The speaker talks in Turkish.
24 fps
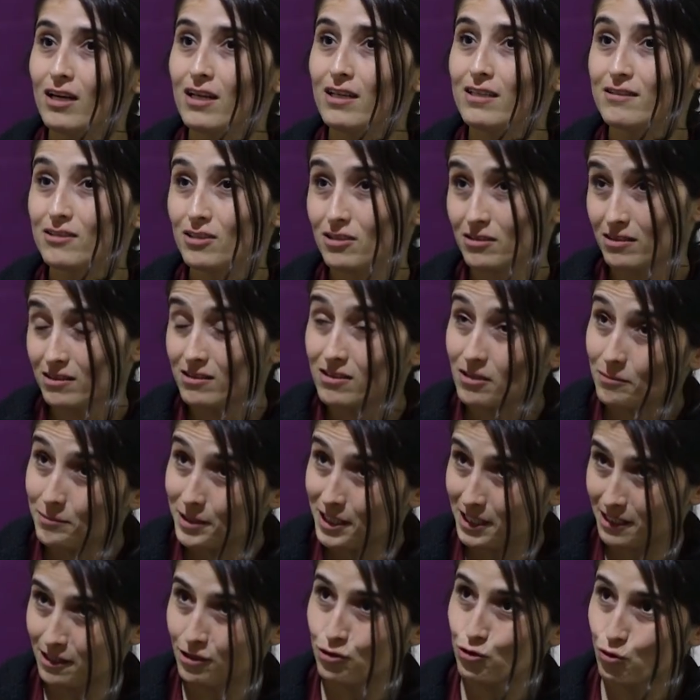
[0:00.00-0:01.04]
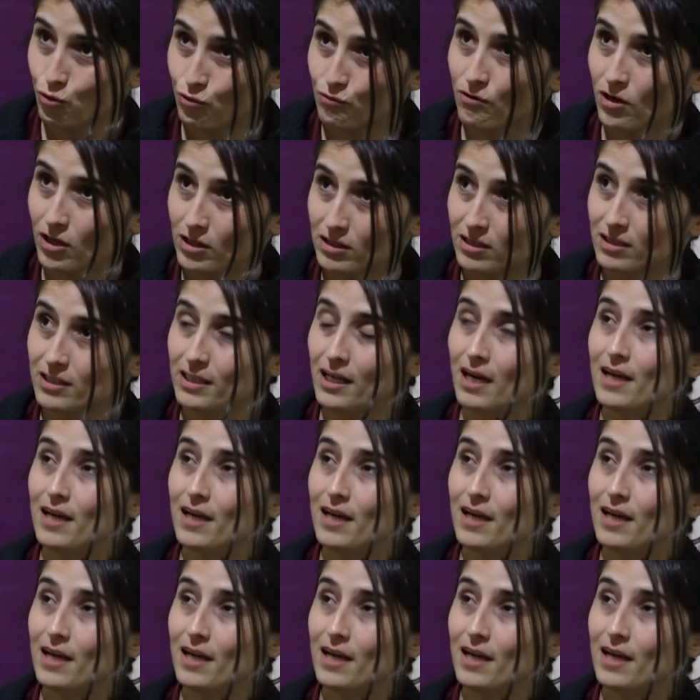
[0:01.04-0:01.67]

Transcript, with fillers: E, tabii ki de çok farklı.